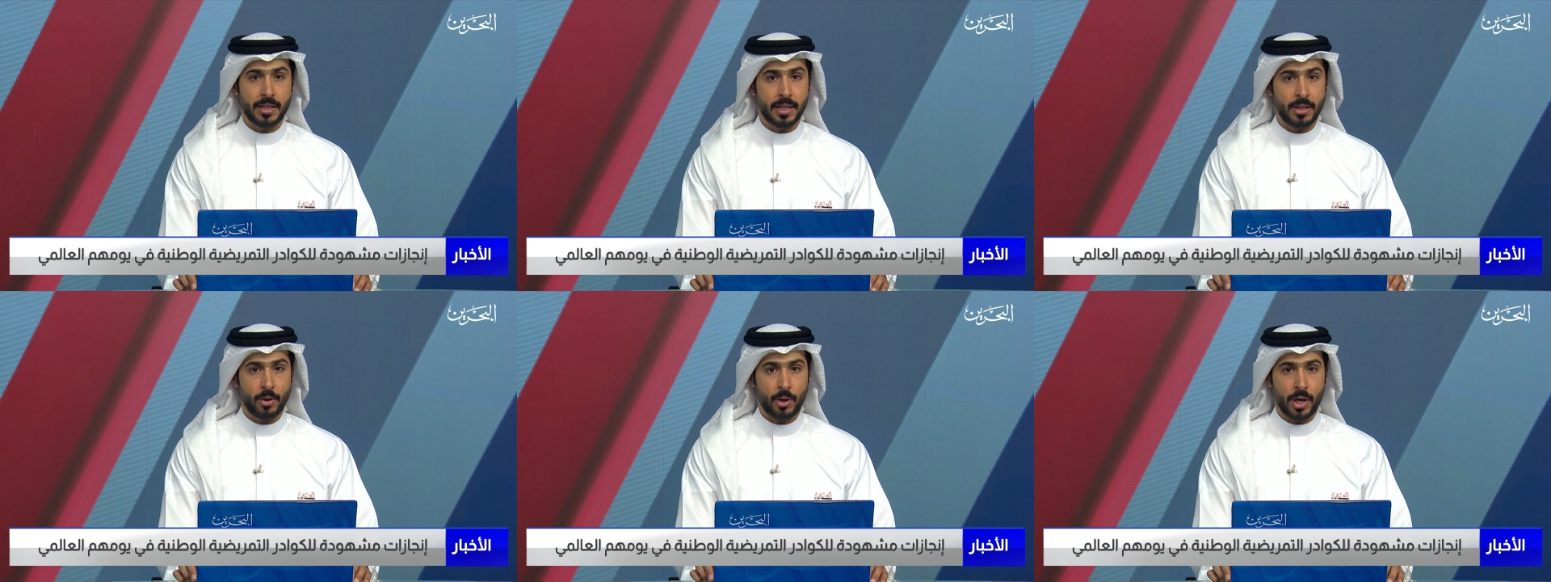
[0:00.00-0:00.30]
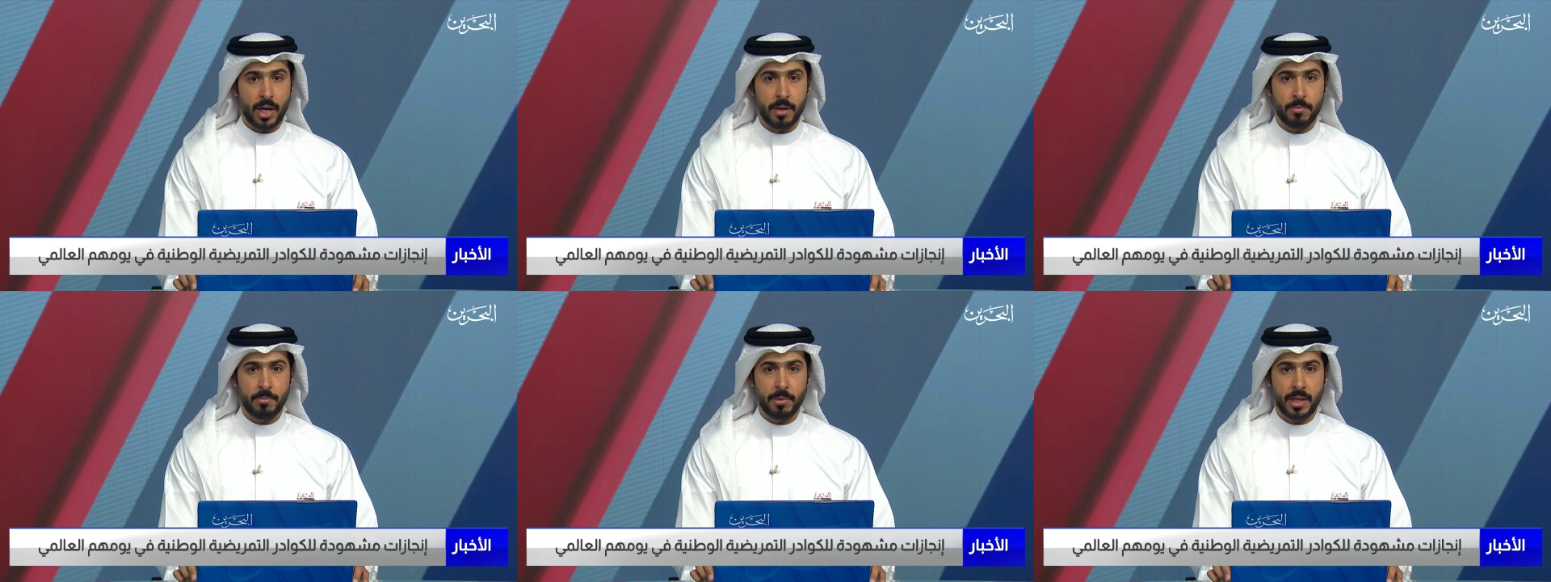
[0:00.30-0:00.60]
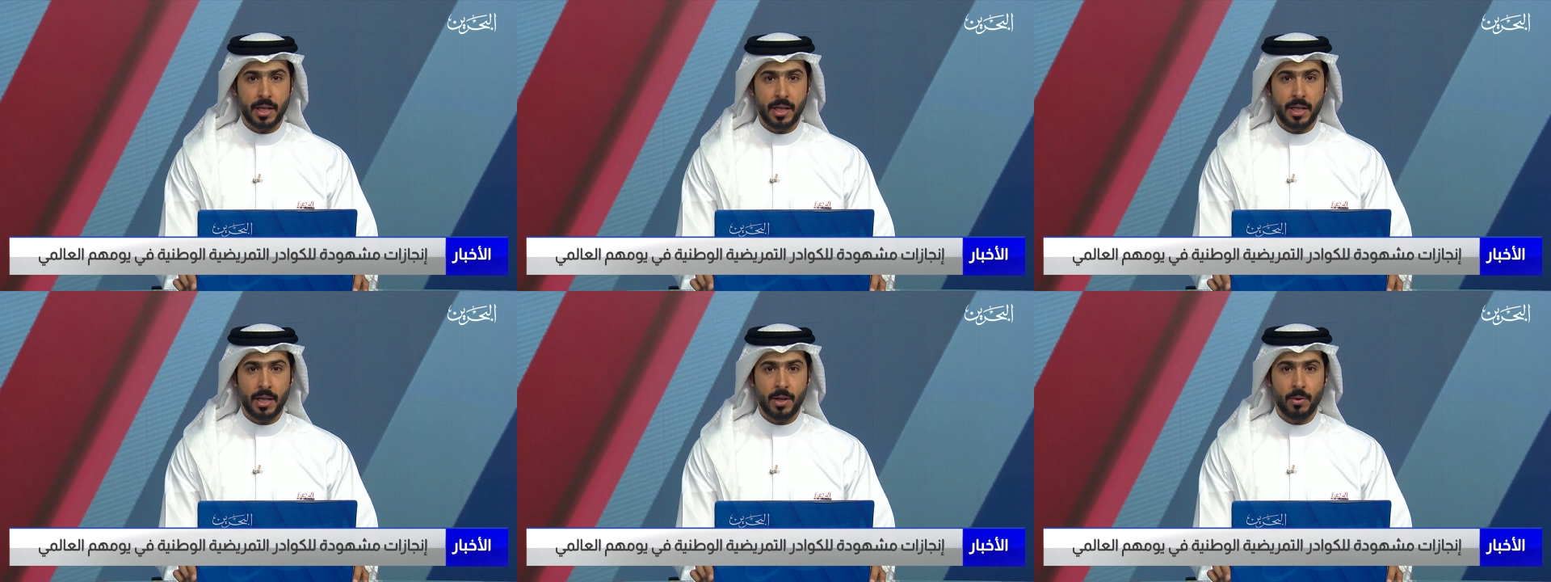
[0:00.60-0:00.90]
نرحب بك
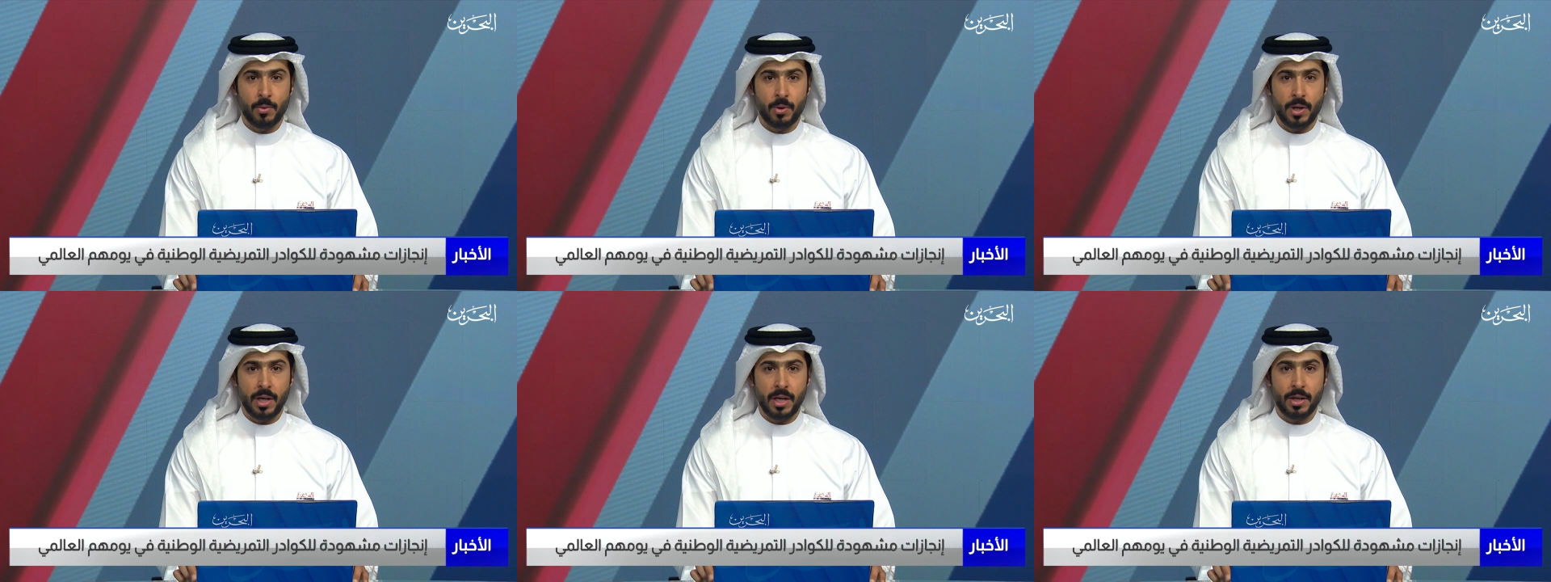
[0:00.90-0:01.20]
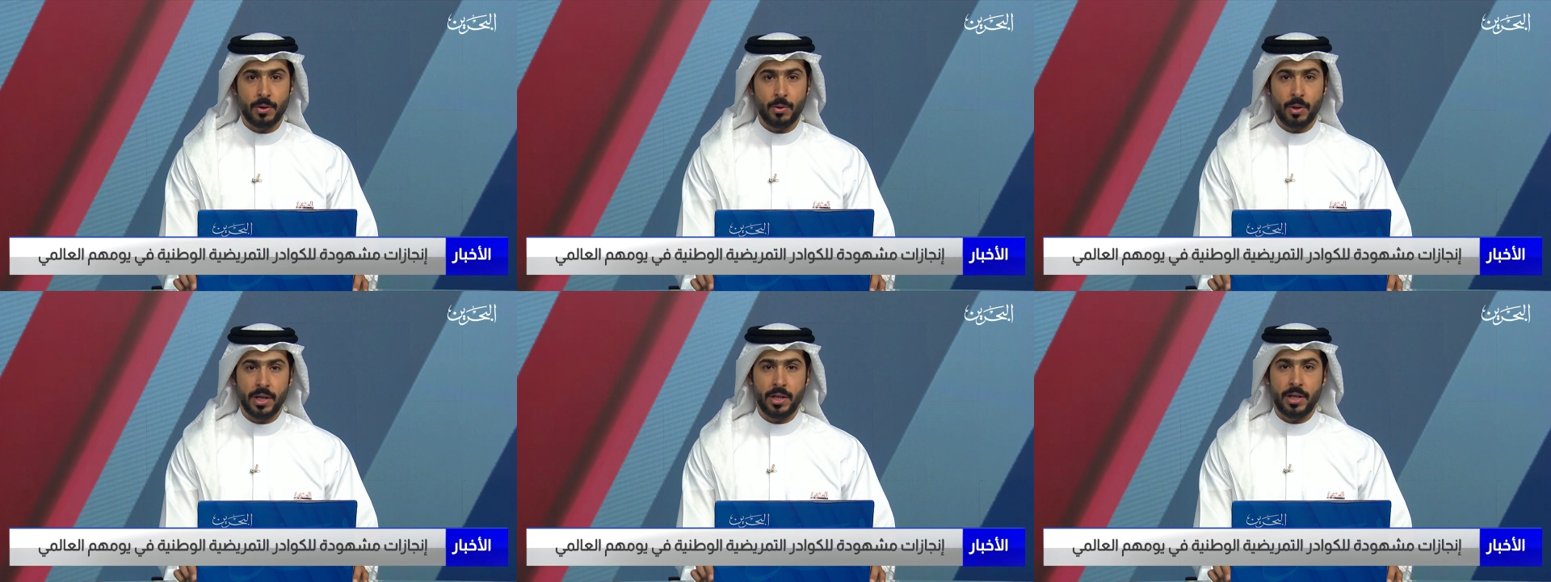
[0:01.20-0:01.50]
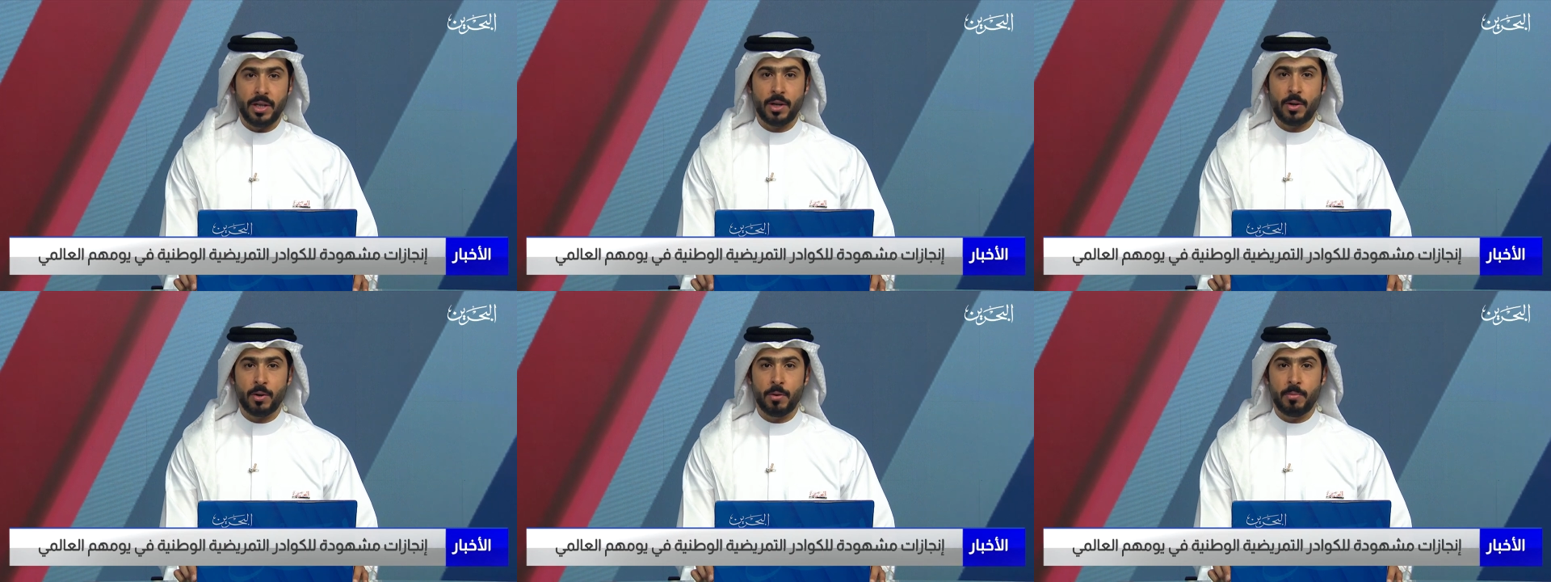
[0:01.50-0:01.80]

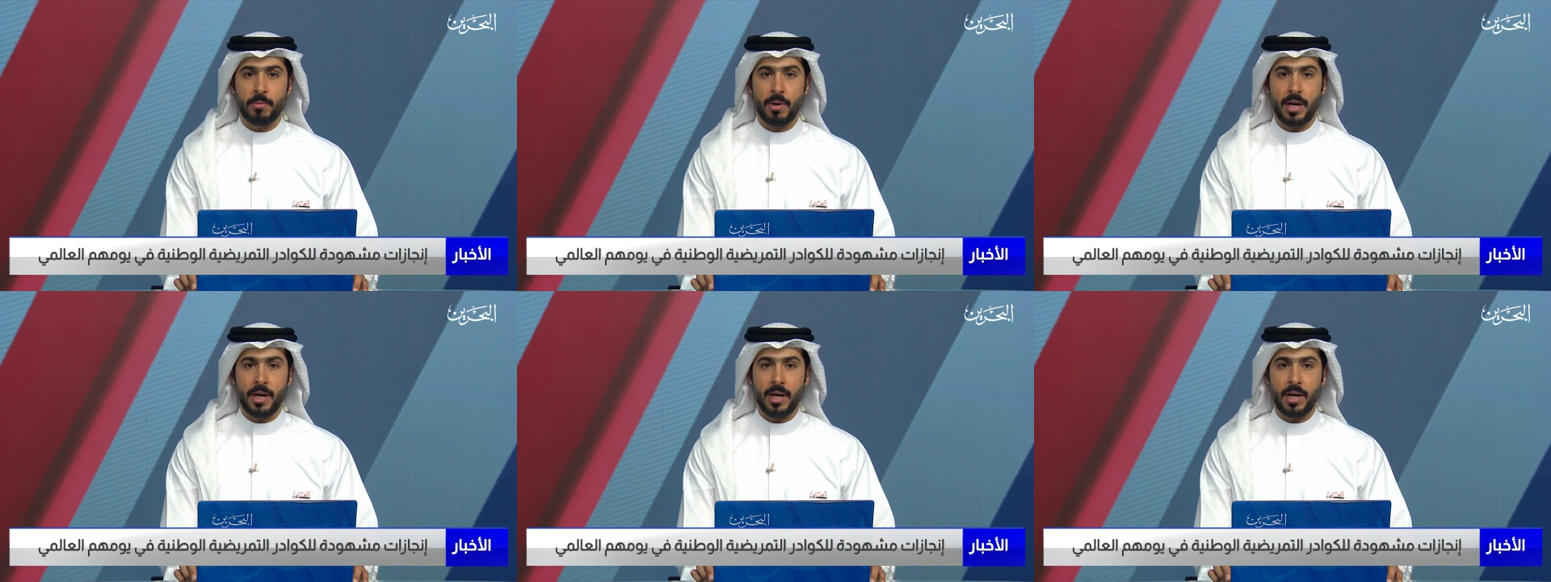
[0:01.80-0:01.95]
ونهنيكم